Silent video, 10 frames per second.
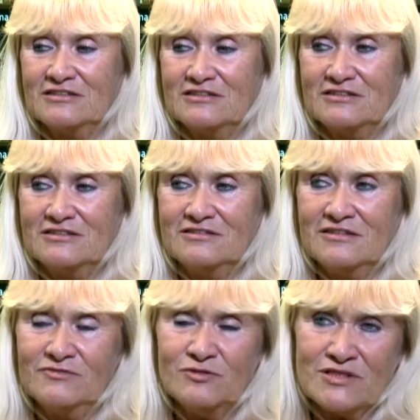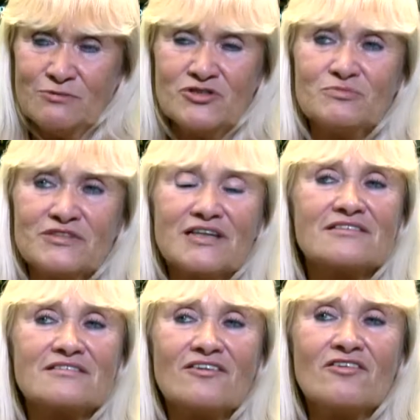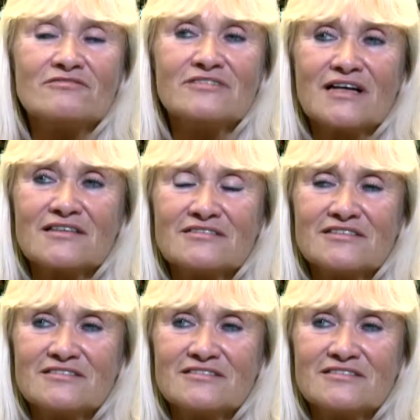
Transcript: I nawiązałyśmy tak kontakt.